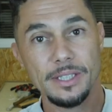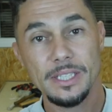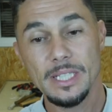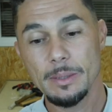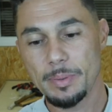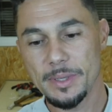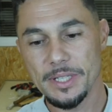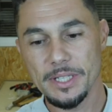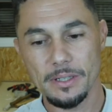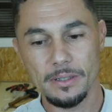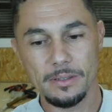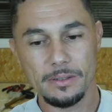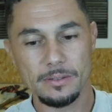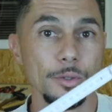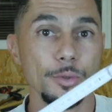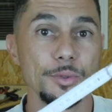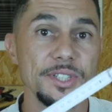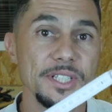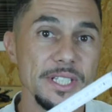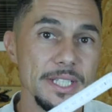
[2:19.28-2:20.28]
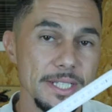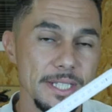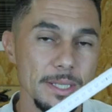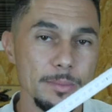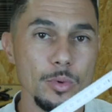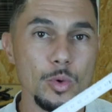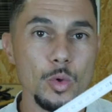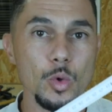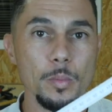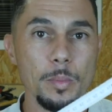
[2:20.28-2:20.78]
dépliant, utilisé
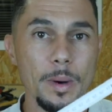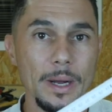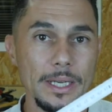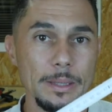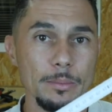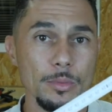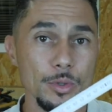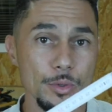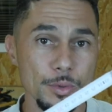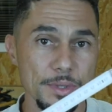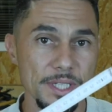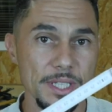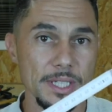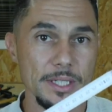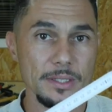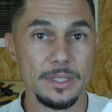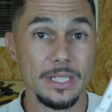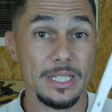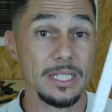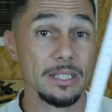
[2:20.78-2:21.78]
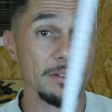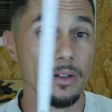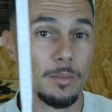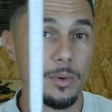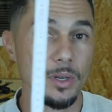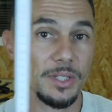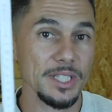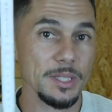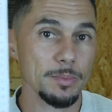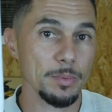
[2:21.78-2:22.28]
beaucoup par les menuisiers. Ça, c'est
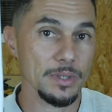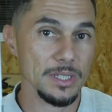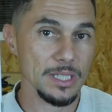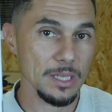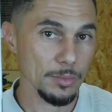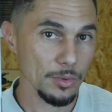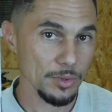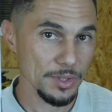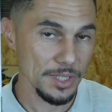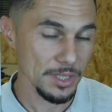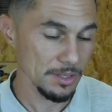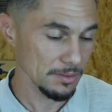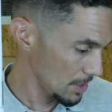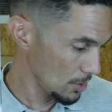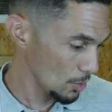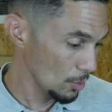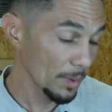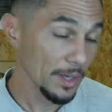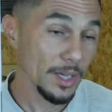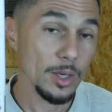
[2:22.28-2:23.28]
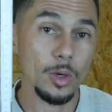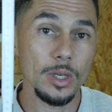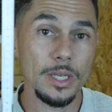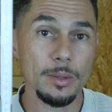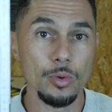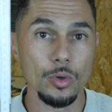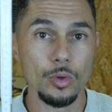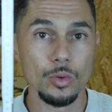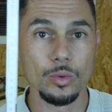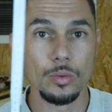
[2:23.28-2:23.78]
vraiment indispensable aussi, si vous bricolez
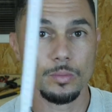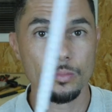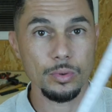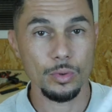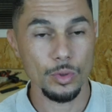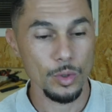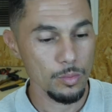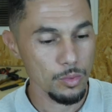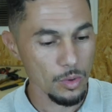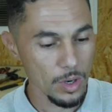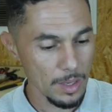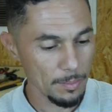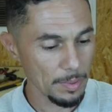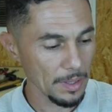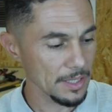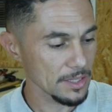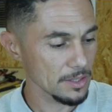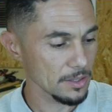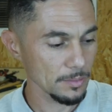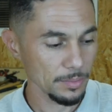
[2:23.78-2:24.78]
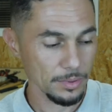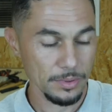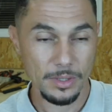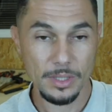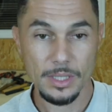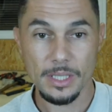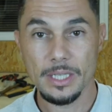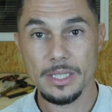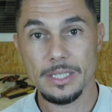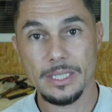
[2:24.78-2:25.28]
beaucoup. Pour le bois, par exemple,
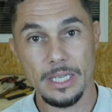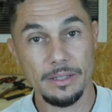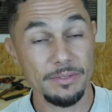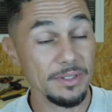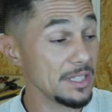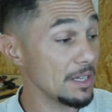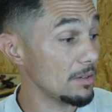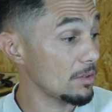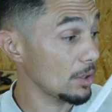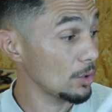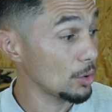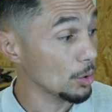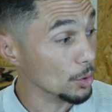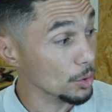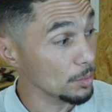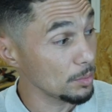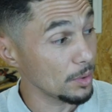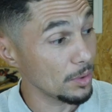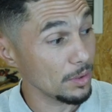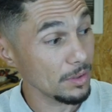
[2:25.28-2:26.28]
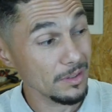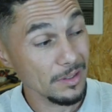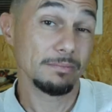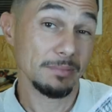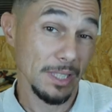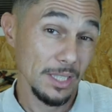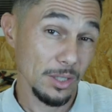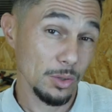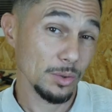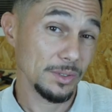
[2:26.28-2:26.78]
ça évite d'avoir le ruban
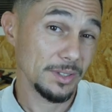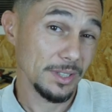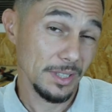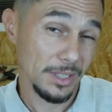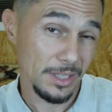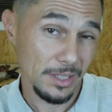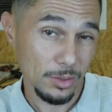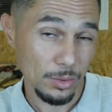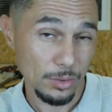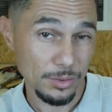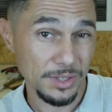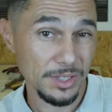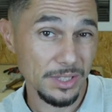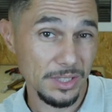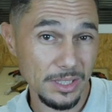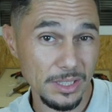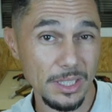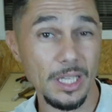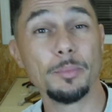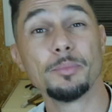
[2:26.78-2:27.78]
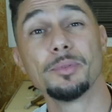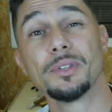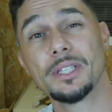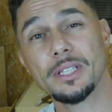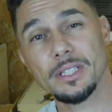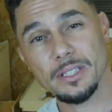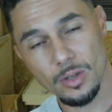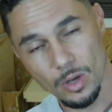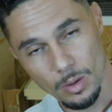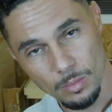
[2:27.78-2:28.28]
d'un côté qu'on tire et puis qui
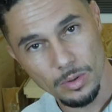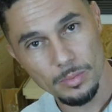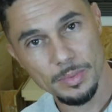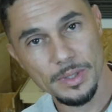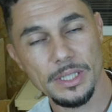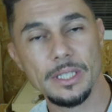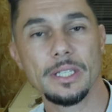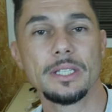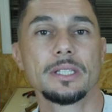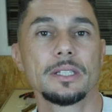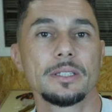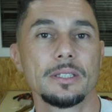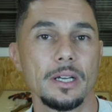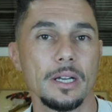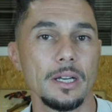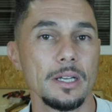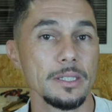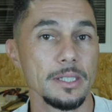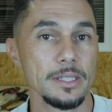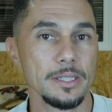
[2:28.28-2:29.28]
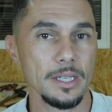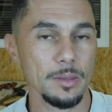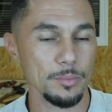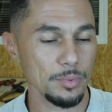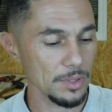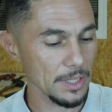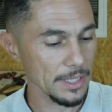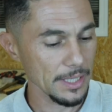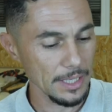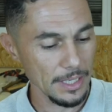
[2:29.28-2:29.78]
se rembobine, etc. Ça, c'est un
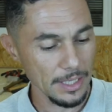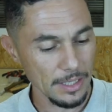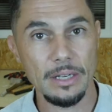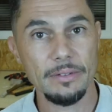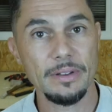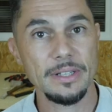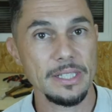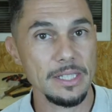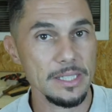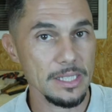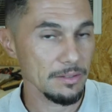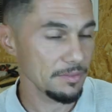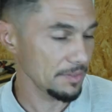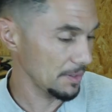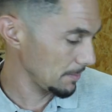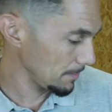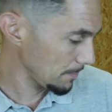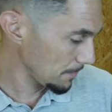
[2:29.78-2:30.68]
peu la galère. Et avec ça, ça le fait.